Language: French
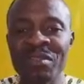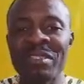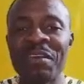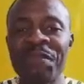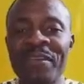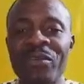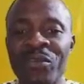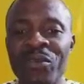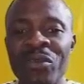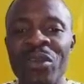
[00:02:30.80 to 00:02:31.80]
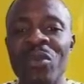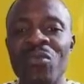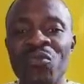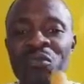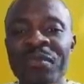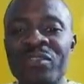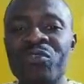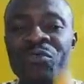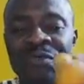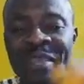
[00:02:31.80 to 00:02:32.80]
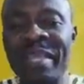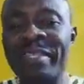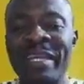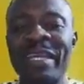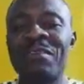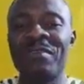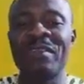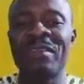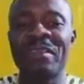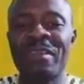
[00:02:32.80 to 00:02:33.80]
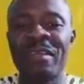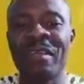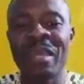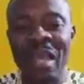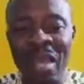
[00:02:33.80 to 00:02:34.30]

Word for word: ça fait que l'ouverture vienne dans la vie.